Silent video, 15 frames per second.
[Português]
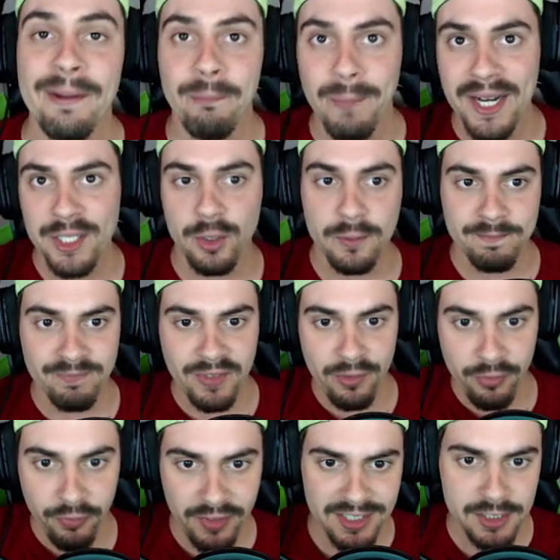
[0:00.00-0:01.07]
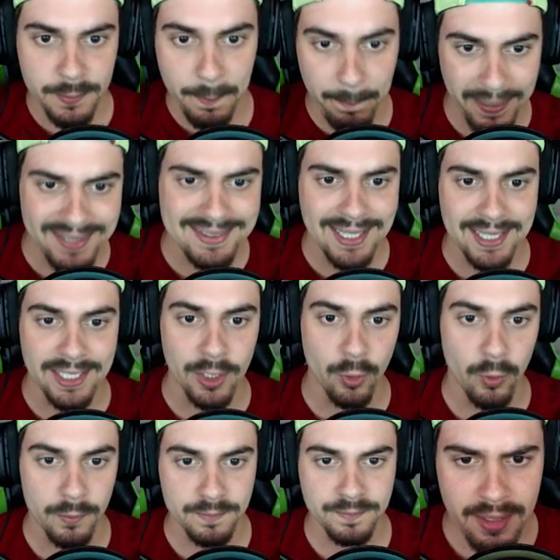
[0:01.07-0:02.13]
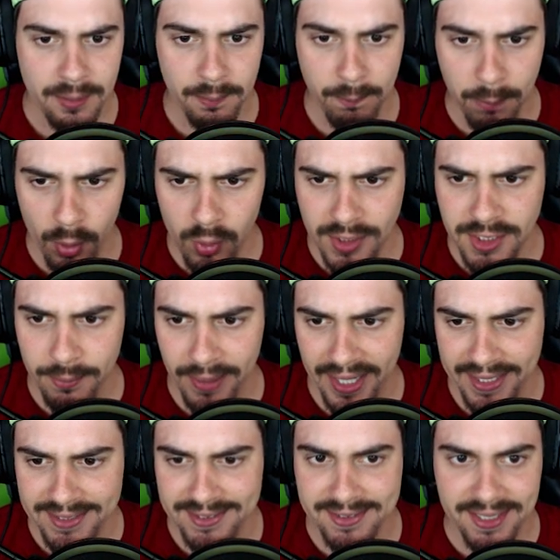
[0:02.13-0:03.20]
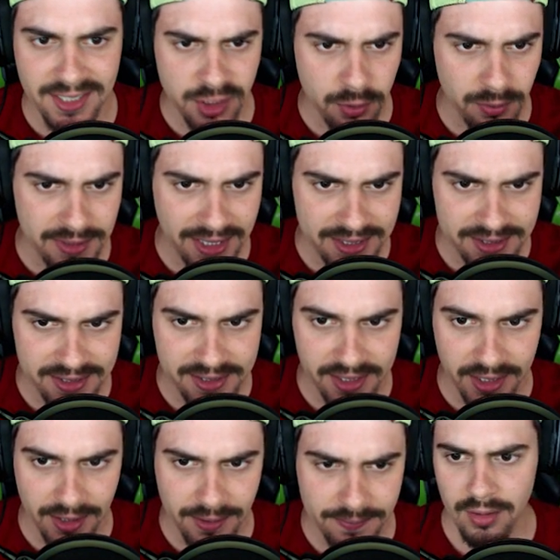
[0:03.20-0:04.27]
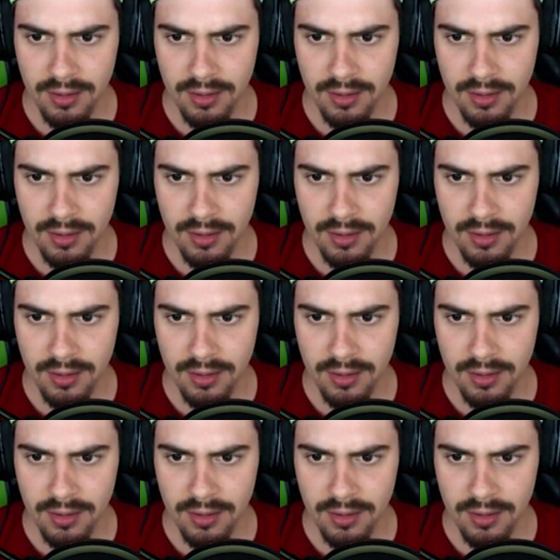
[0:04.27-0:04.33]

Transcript: Mano, fiz pentakill. Boa demais, deixa eu mudar de skin.